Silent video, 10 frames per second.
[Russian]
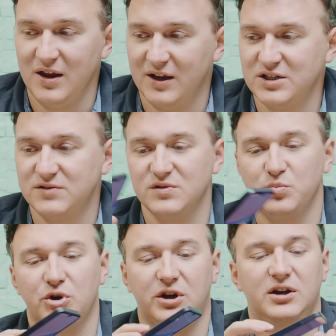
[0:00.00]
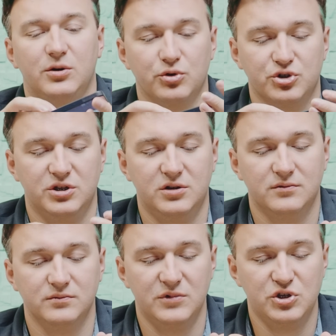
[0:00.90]
Качество сборки хорошее,
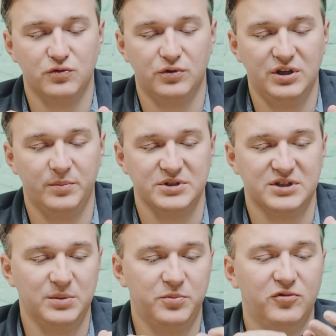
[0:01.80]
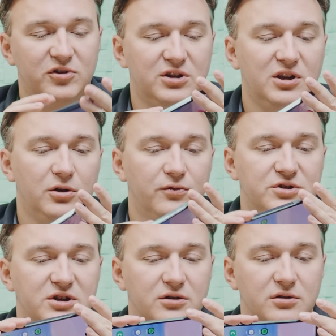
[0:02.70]
ничего не поскрипывает, не
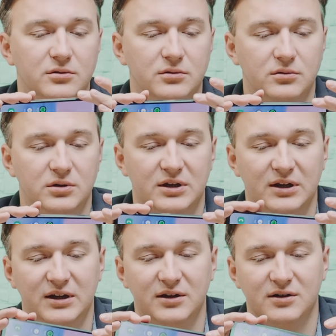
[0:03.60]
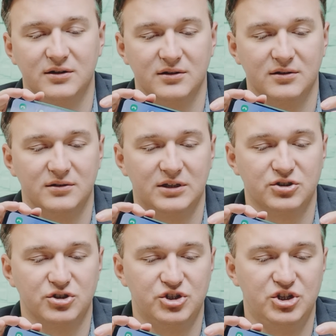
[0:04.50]
люфтит, Никаких э,
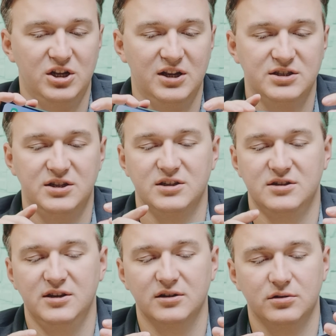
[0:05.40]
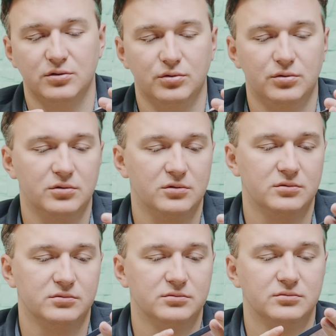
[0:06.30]
также щелей здесь нет,
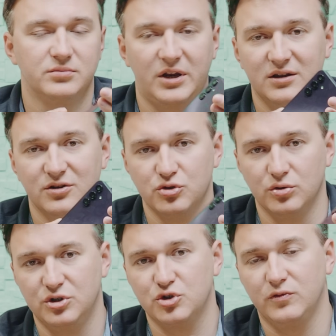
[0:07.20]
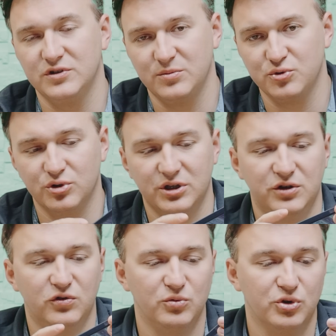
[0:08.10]
но понятно, что дешевый Samsung от
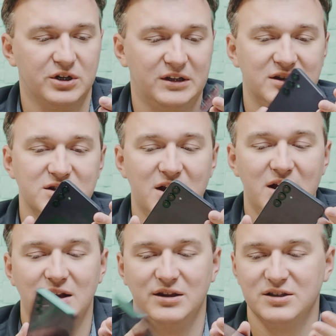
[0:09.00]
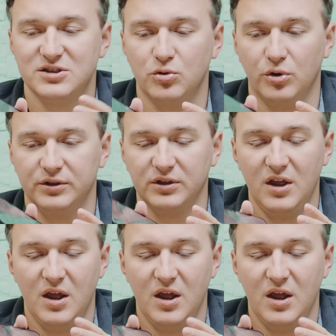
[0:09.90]
него много хотеть не стоит.